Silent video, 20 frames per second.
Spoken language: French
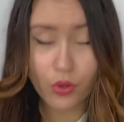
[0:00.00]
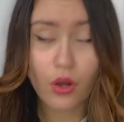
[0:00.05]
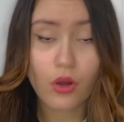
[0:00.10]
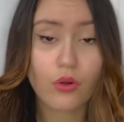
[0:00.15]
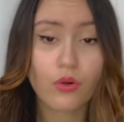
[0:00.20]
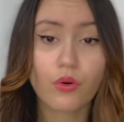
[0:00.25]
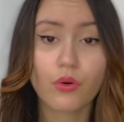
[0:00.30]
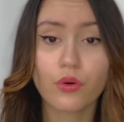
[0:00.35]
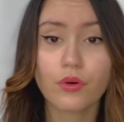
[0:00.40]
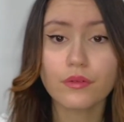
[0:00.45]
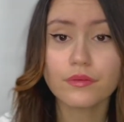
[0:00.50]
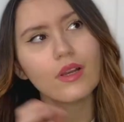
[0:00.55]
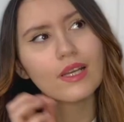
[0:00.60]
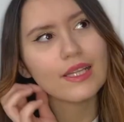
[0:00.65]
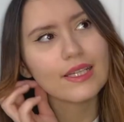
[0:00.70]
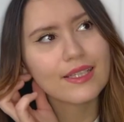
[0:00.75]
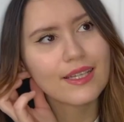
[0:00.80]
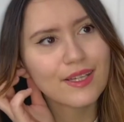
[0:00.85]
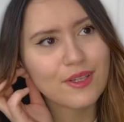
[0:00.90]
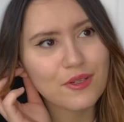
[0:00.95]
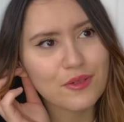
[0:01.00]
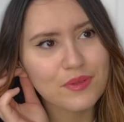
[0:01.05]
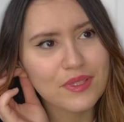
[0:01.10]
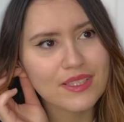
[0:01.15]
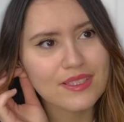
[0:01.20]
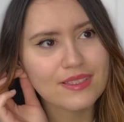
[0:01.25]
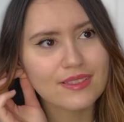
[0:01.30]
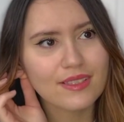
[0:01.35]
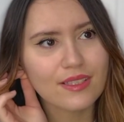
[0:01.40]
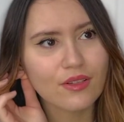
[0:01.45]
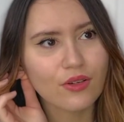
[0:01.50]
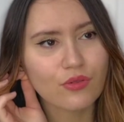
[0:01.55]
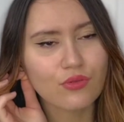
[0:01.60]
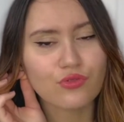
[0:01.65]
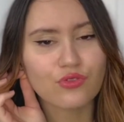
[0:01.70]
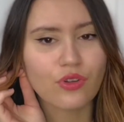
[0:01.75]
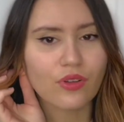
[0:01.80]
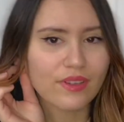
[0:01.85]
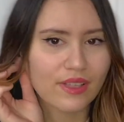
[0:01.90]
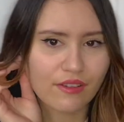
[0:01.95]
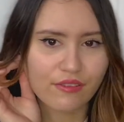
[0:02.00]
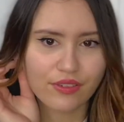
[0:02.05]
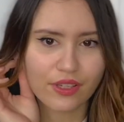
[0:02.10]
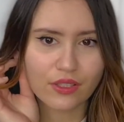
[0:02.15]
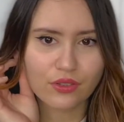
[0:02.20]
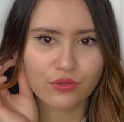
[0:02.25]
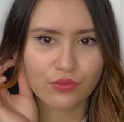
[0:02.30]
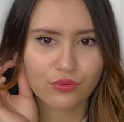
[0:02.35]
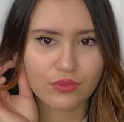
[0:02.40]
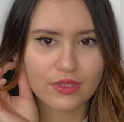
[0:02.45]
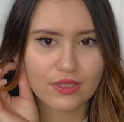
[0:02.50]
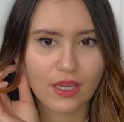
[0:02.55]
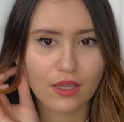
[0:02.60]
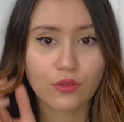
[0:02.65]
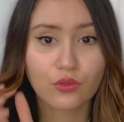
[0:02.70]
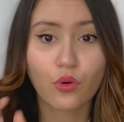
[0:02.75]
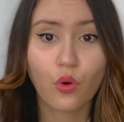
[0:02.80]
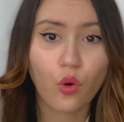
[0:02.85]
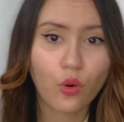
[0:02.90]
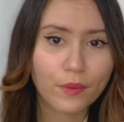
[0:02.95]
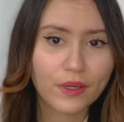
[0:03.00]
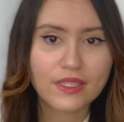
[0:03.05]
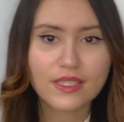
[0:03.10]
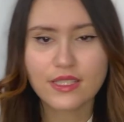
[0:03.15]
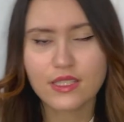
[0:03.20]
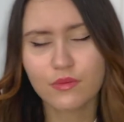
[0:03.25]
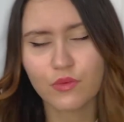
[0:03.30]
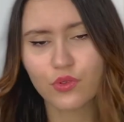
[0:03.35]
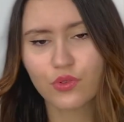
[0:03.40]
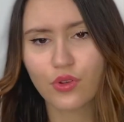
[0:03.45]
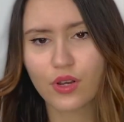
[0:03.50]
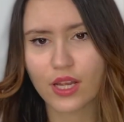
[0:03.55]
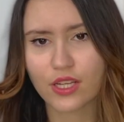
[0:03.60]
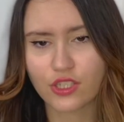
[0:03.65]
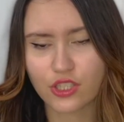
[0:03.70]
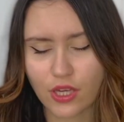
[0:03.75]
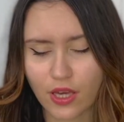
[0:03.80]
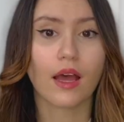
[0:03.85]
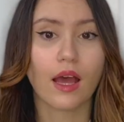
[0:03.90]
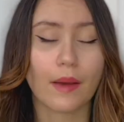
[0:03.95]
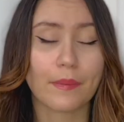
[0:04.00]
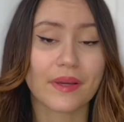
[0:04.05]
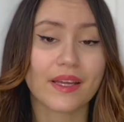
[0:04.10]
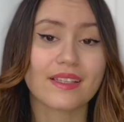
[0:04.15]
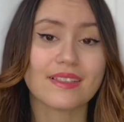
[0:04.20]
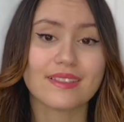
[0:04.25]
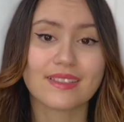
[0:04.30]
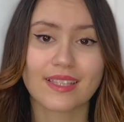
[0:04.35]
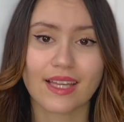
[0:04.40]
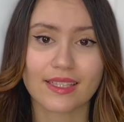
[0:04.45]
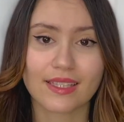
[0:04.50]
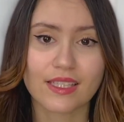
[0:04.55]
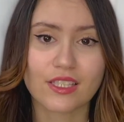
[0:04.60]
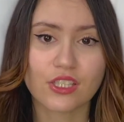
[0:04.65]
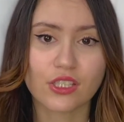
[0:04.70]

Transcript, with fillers: en gros, les kéloïdes, c'est une genre d'infection, c'est un traumatisme de la chair après une cicatrice